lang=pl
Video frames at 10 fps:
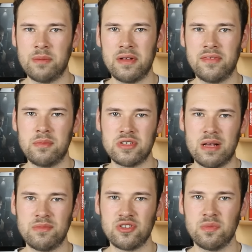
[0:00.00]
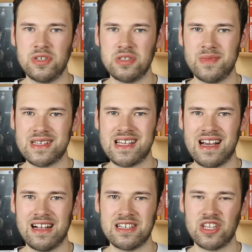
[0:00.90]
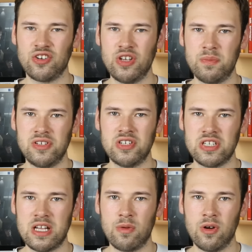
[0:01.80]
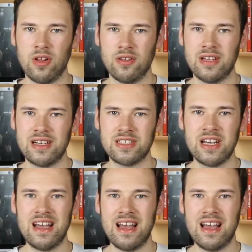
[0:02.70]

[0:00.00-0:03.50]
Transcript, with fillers: naprawdę myślałem, że to będzie masakra, że tego nie będzie się dało oglądać,